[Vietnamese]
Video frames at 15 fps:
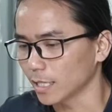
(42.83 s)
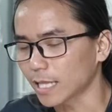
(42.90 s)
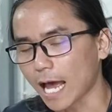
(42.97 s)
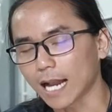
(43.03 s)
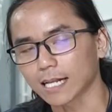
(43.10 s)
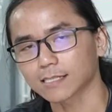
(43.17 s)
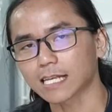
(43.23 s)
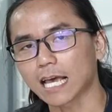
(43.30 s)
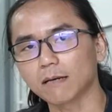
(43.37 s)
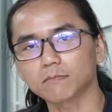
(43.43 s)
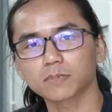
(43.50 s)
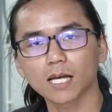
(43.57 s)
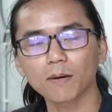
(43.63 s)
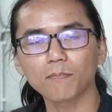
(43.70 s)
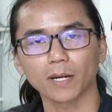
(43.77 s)
Hiện tại là Xe
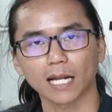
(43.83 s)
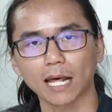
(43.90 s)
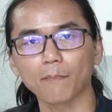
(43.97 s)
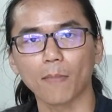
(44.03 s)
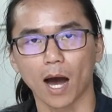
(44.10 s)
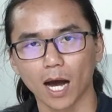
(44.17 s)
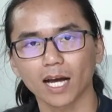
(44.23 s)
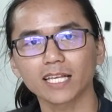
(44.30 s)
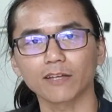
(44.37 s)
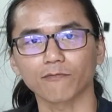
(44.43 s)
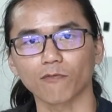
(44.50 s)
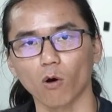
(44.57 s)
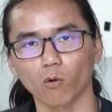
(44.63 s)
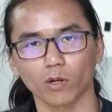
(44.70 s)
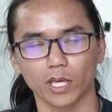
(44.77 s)
Ôm Shop mình đã mở cái
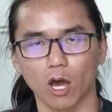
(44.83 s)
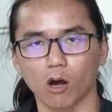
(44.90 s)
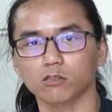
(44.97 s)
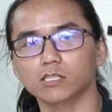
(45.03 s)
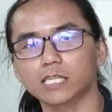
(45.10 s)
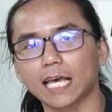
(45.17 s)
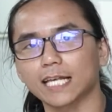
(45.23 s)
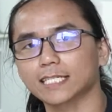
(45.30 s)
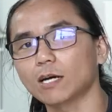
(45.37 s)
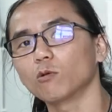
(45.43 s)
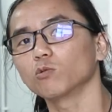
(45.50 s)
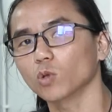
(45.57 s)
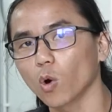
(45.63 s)
dịch vụ là dọn xe sau